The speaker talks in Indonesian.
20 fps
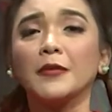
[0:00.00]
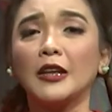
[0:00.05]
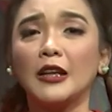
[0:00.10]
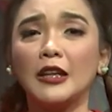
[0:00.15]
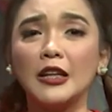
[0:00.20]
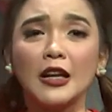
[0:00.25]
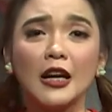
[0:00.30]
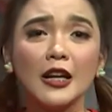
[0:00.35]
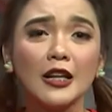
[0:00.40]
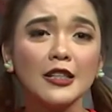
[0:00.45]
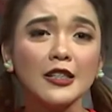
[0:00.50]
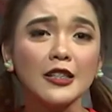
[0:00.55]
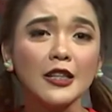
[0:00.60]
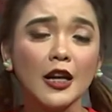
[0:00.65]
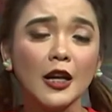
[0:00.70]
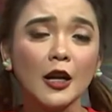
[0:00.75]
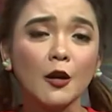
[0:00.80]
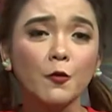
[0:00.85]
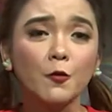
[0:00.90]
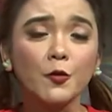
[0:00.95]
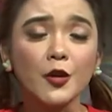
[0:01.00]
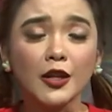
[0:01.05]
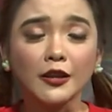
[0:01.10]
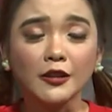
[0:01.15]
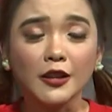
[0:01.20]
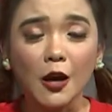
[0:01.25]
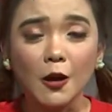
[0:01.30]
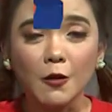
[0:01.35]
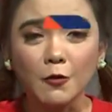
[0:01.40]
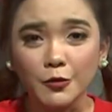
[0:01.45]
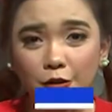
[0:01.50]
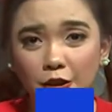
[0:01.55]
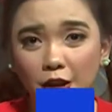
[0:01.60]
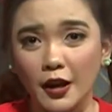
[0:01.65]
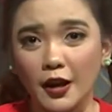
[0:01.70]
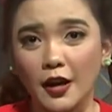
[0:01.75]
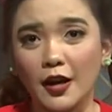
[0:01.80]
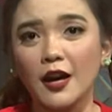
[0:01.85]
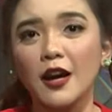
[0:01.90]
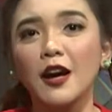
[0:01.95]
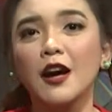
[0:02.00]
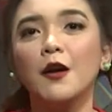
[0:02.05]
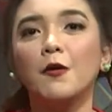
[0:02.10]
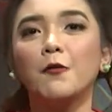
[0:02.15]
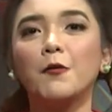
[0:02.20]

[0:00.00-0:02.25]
Jadi kalian sekarang udah tahu ya